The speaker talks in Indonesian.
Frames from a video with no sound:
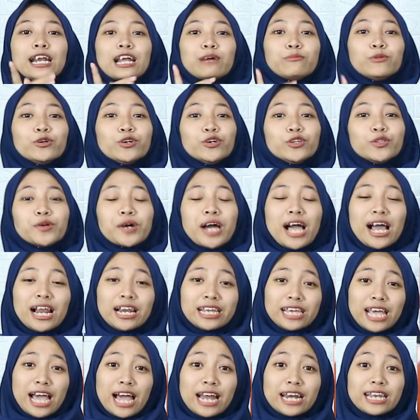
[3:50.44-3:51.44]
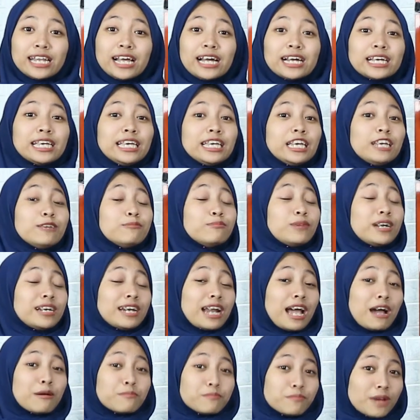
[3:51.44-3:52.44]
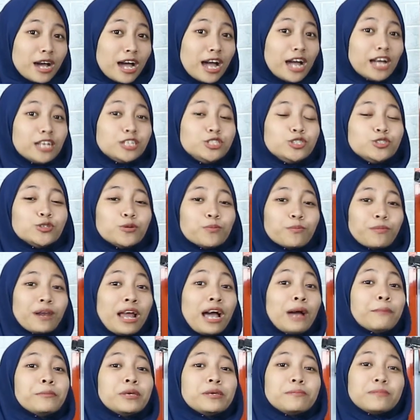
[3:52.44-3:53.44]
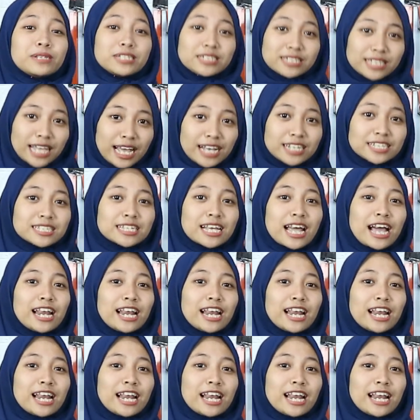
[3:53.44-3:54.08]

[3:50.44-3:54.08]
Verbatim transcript: Namun untuk kalian yang ingin menambah jumlah minis tes,